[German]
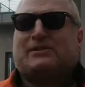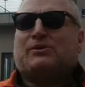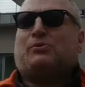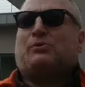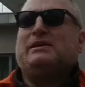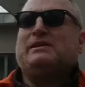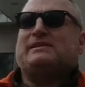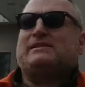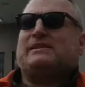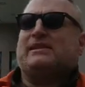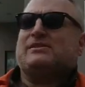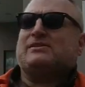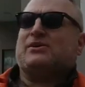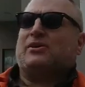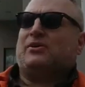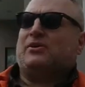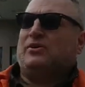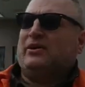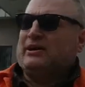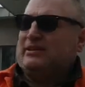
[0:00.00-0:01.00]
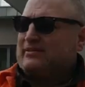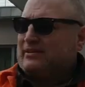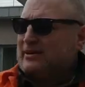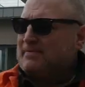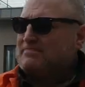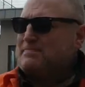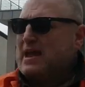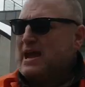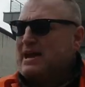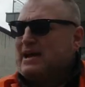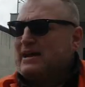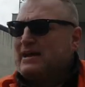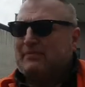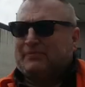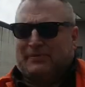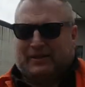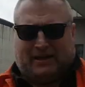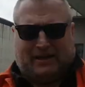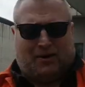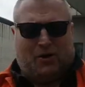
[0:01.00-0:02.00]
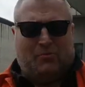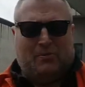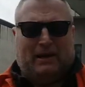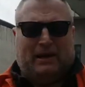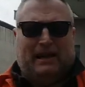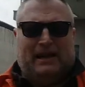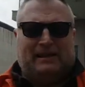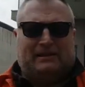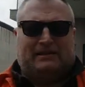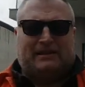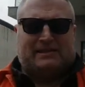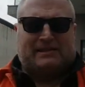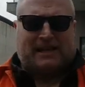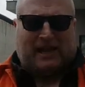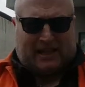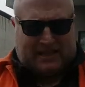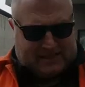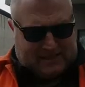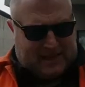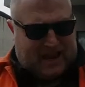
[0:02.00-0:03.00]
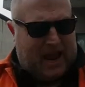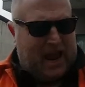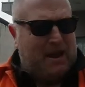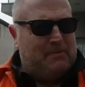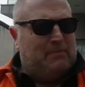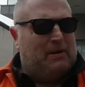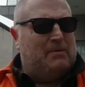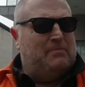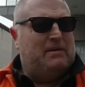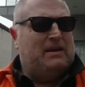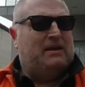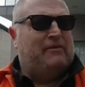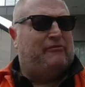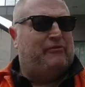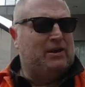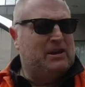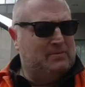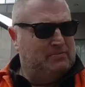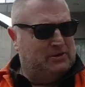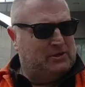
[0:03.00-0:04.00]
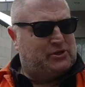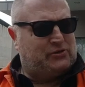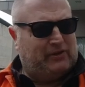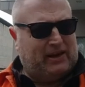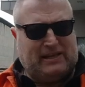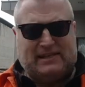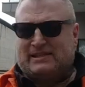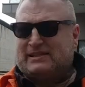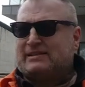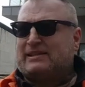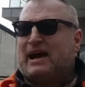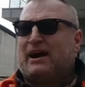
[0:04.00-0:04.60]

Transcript: so ist das auch heute. Der Roman hält das Ganze einmal mehr filmisch fest,